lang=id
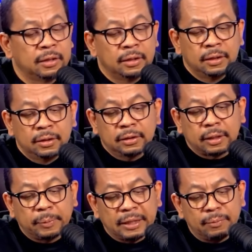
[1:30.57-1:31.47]
Mm.
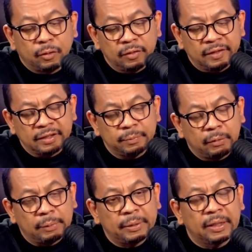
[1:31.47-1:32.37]
Tetapi dalam konteks
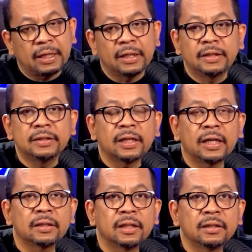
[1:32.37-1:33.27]
bahwa pilkada
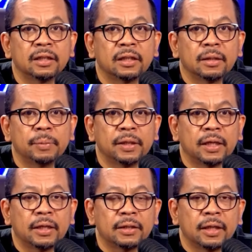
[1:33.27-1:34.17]
Jakarta ini adalah
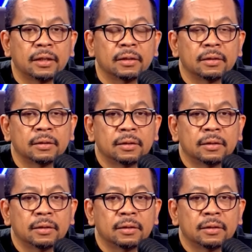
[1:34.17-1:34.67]
pilkada yang